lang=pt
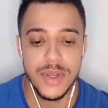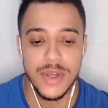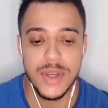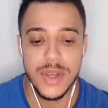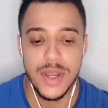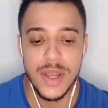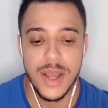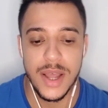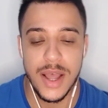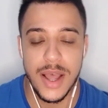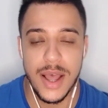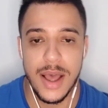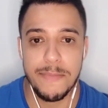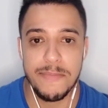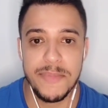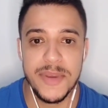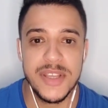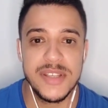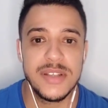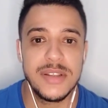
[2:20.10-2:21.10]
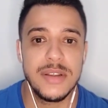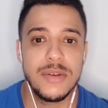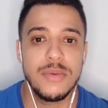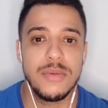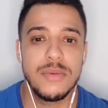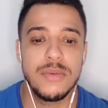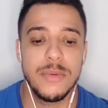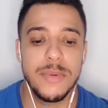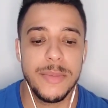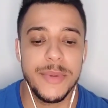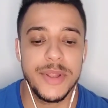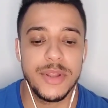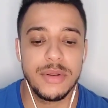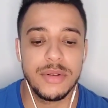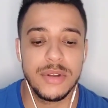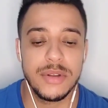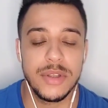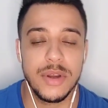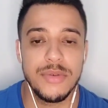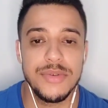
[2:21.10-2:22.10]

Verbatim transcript: A pista tem um comprimento total de